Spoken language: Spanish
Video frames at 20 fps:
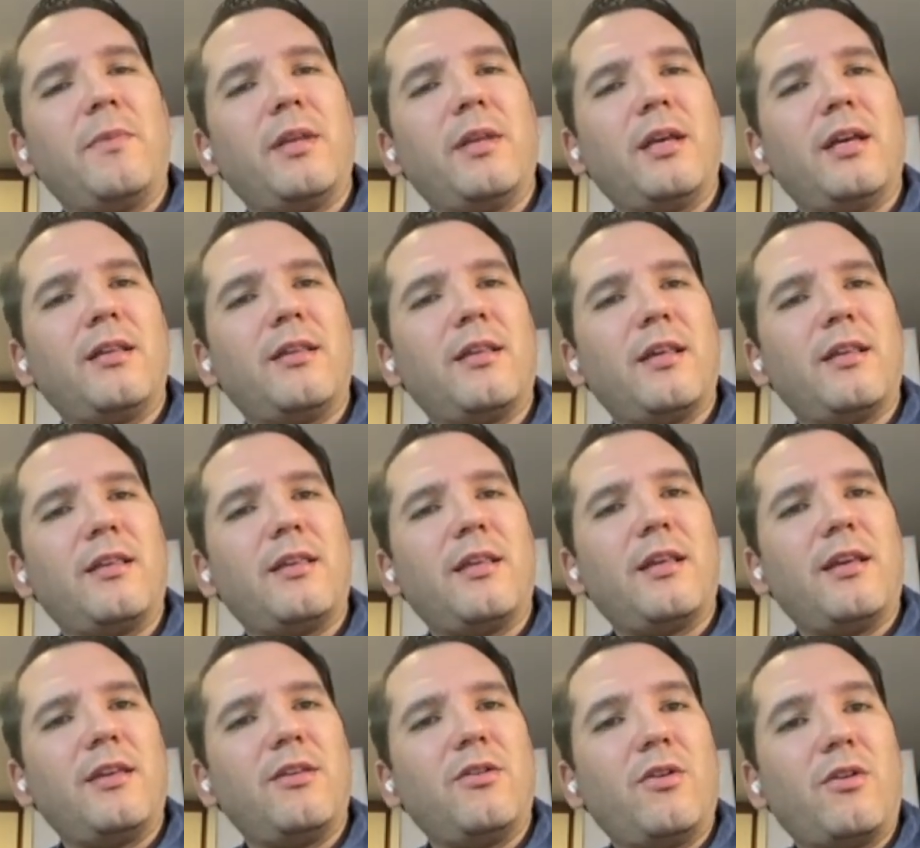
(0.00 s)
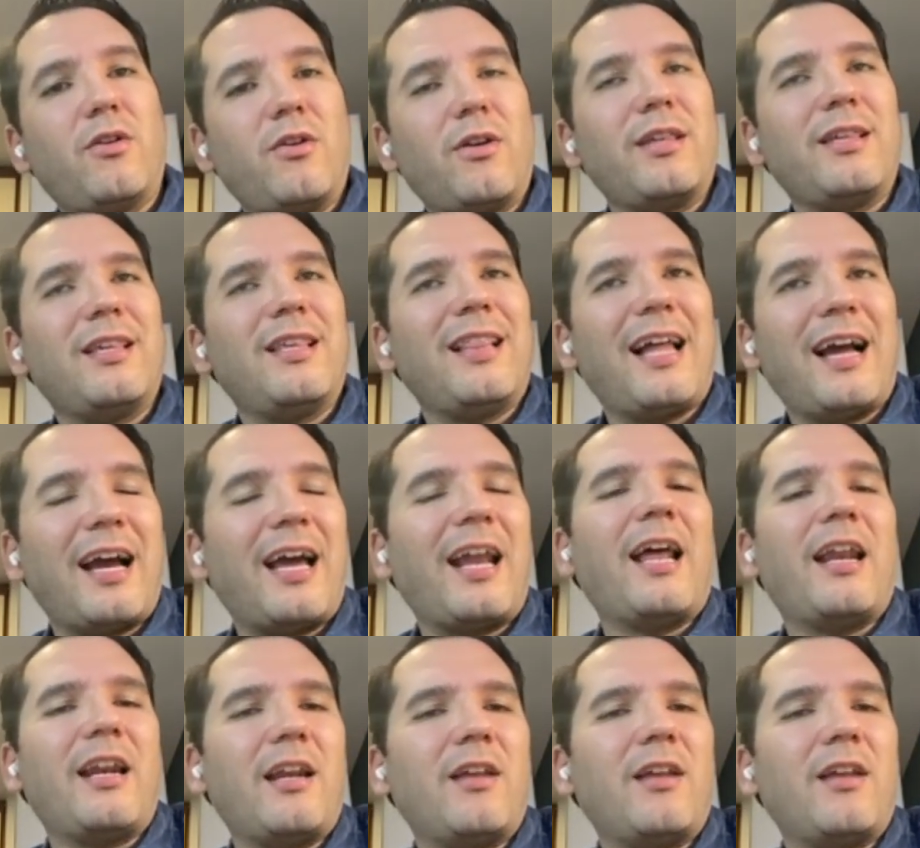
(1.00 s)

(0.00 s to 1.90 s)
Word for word: Ese es, yo creo que esa es la gran